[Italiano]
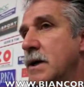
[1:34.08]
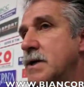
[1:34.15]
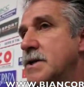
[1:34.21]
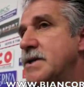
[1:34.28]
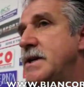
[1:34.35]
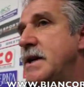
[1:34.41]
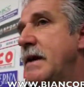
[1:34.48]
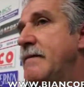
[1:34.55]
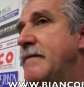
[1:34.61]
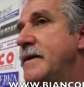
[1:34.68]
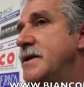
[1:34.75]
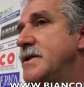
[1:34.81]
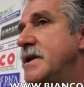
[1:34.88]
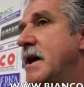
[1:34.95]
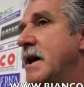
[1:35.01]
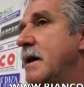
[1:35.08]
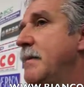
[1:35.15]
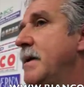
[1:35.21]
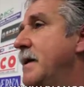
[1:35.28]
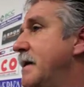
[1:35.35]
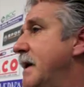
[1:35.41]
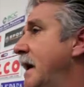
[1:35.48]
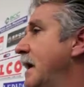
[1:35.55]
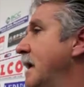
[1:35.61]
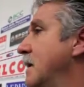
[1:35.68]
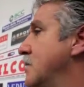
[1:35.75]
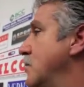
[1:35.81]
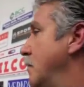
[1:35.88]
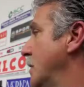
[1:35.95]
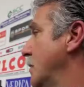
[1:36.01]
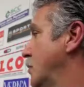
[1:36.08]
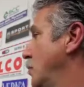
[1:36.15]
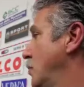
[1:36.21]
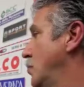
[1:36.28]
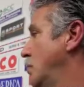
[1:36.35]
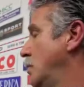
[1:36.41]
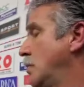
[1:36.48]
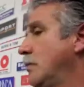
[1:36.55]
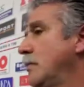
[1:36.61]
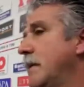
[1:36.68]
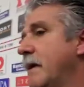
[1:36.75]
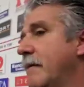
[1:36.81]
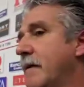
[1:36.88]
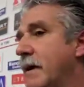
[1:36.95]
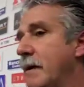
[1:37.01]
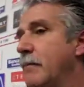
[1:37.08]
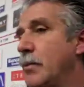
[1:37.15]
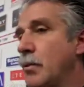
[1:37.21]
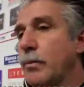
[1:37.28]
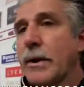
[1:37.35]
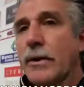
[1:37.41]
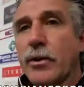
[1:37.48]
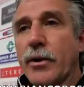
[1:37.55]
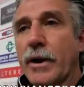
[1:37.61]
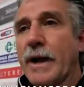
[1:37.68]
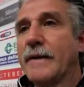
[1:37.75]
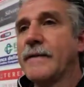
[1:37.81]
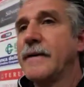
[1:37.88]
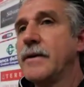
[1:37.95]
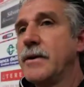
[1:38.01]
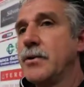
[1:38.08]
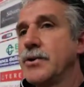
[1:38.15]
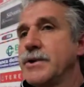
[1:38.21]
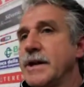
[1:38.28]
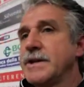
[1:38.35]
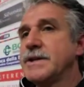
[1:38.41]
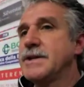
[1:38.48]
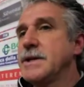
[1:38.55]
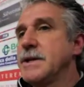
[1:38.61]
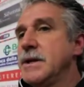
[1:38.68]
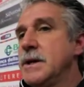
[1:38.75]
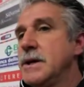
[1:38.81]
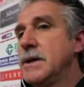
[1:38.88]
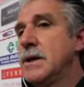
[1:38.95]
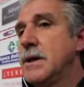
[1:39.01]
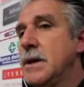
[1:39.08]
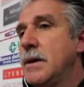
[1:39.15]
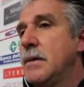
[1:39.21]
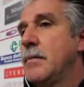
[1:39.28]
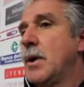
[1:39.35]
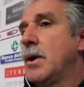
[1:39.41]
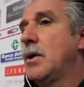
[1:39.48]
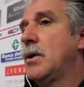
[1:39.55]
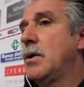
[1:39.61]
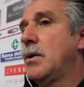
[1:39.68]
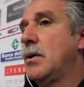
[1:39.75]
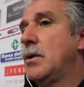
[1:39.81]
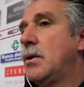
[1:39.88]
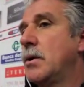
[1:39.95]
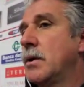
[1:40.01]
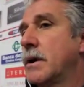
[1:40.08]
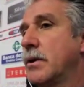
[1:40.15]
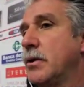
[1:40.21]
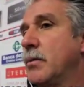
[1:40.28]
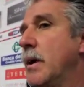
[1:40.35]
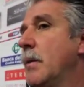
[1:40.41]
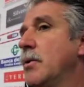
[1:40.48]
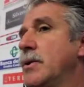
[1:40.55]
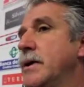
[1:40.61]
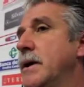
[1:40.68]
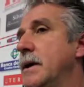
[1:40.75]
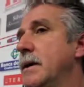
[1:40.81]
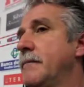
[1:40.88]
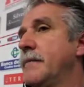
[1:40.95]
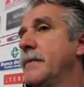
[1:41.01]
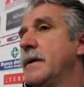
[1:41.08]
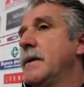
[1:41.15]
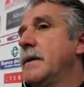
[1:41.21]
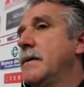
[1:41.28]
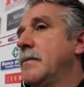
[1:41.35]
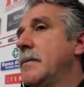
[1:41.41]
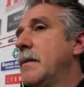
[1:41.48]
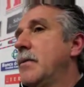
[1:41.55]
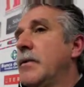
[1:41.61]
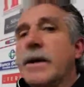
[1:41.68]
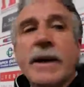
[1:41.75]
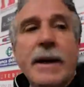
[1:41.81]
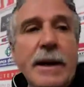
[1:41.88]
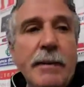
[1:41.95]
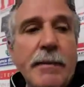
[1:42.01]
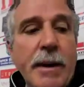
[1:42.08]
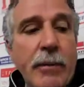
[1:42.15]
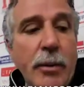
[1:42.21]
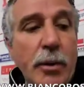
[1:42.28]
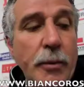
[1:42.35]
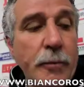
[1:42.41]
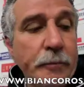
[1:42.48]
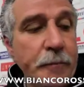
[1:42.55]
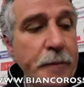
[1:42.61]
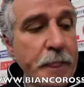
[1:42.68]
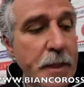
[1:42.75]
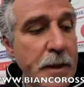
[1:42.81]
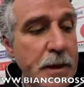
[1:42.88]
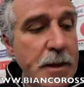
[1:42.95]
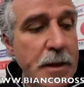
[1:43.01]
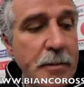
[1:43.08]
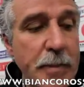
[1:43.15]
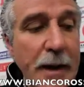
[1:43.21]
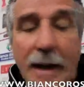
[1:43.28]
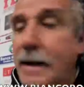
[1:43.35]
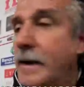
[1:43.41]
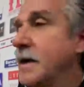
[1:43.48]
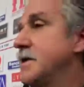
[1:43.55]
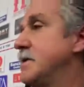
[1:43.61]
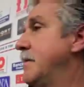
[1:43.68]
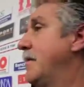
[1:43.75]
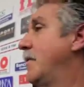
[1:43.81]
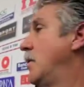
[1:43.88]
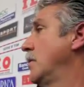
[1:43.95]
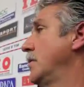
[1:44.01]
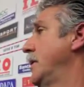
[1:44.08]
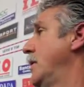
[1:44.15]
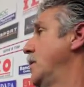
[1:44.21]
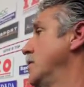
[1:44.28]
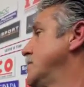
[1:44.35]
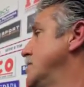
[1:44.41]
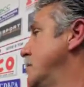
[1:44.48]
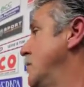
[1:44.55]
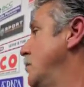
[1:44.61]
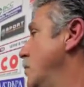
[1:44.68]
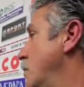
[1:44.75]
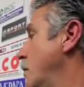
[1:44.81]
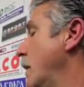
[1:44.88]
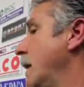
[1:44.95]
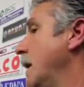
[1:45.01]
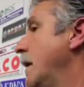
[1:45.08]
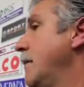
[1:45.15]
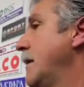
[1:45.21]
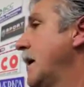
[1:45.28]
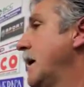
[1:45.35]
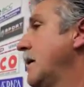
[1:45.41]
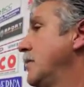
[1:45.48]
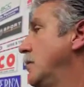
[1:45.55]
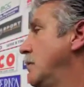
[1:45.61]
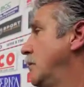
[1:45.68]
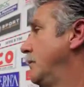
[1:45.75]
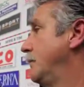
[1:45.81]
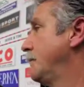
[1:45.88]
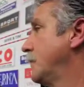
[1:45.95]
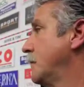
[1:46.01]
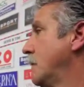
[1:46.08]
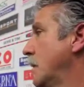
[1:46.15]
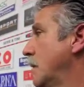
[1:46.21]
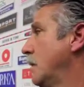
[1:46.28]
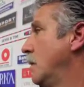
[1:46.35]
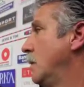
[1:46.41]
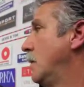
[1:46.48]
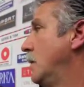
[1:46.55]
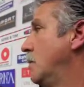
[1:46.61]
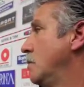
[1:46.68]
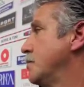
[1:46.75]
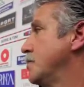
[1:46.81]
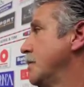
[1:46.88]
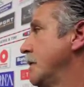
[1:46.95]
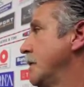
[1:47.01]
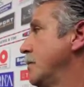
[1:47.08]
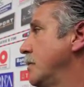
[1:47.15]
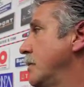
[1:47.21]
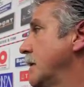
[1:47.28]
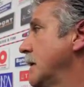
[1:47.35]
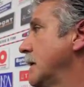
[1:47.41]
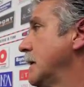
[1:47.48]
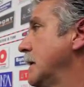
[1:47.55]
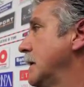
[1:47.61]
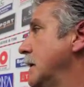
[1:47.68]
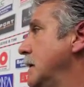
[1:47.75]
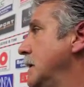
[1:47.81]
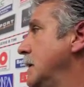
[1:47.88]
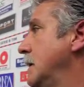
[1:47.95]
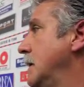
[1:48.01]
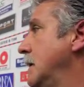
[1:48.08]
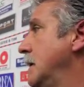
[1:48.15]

sia fisica che mentale, soprattutto per avere più padronanza di noi stessi. Però che dobbiamo dire? Dobbiamo dire che abbiamo per l'ennesima volta oggi comunque ammirato un giocatore che